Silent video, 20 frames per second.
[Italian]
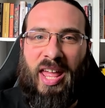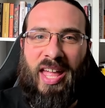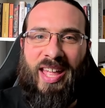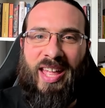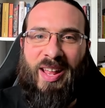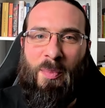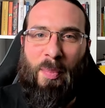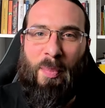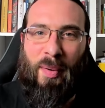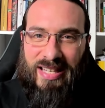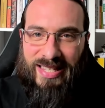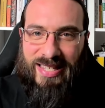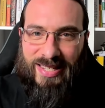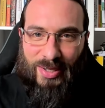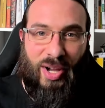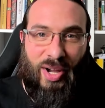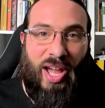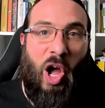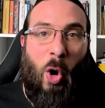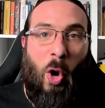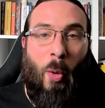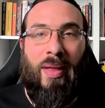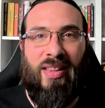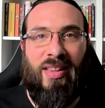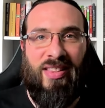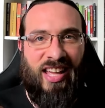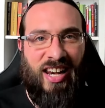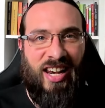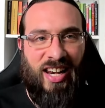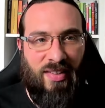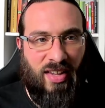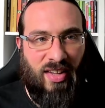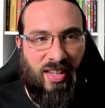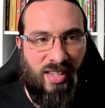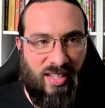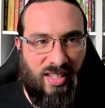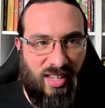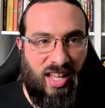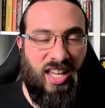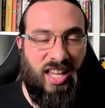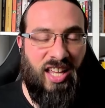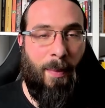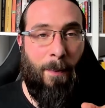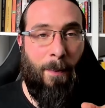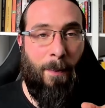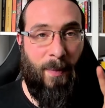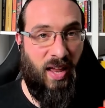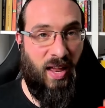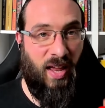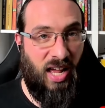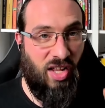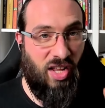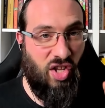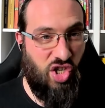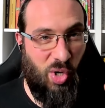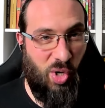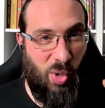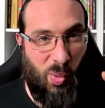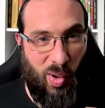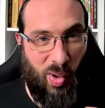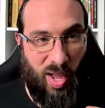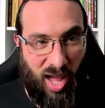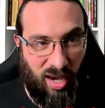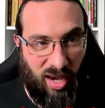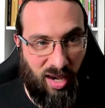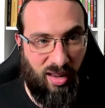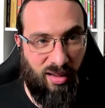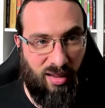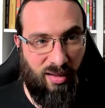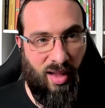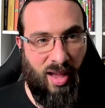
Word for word: il prezzo e aumentare le vendite in appena 5 anni.